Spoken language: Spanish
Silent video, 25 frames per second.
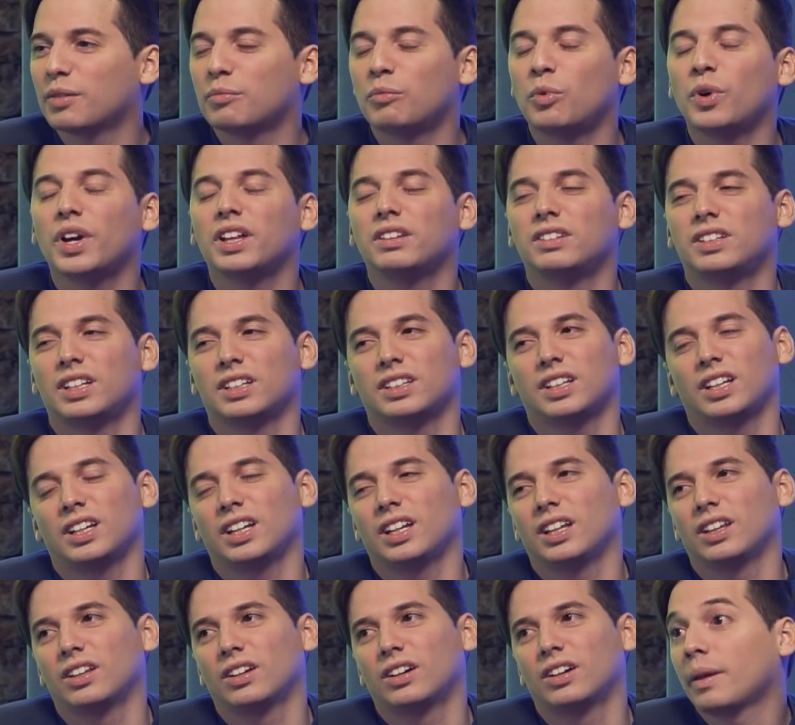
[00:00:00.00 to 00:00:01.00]
es muy
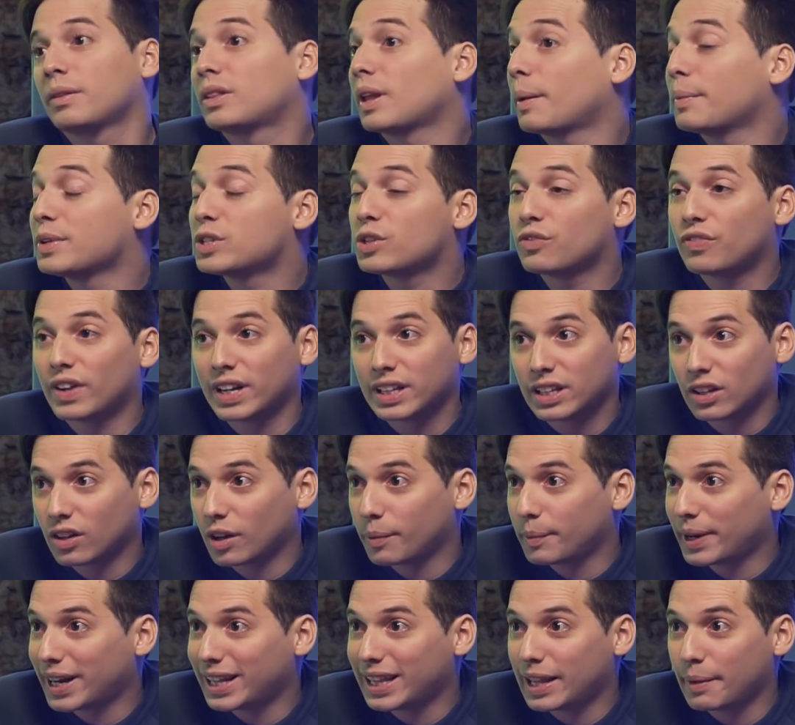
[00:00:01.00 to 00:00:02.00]
entretenido. También soy fanático de
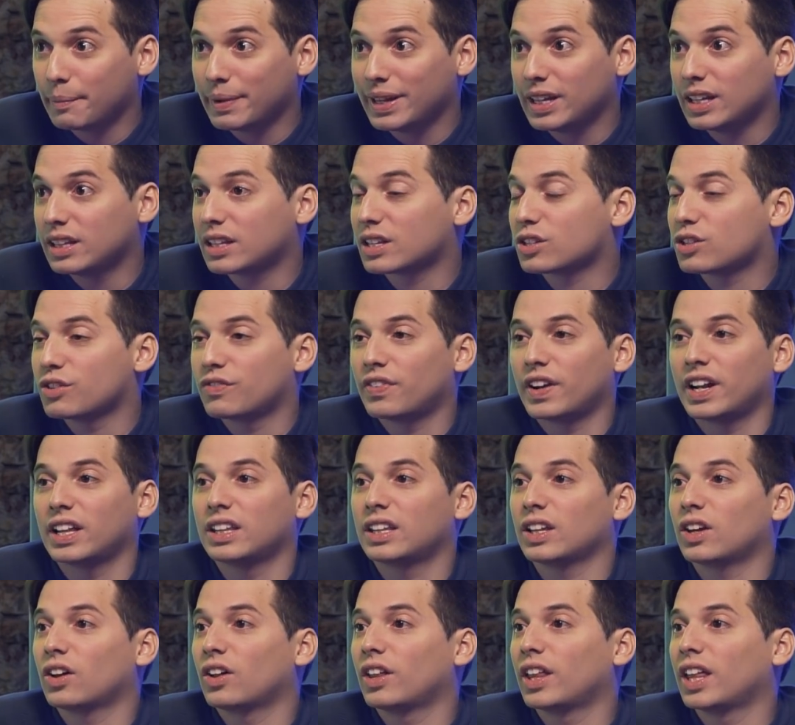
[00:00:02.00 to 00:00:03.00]
Esmeralda soy
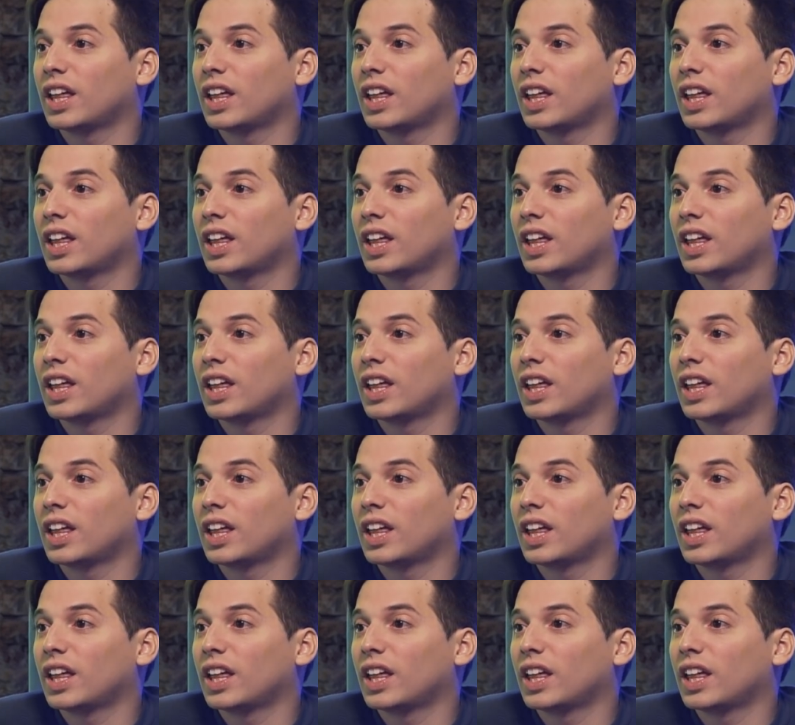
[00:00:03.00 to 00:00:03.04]
fanático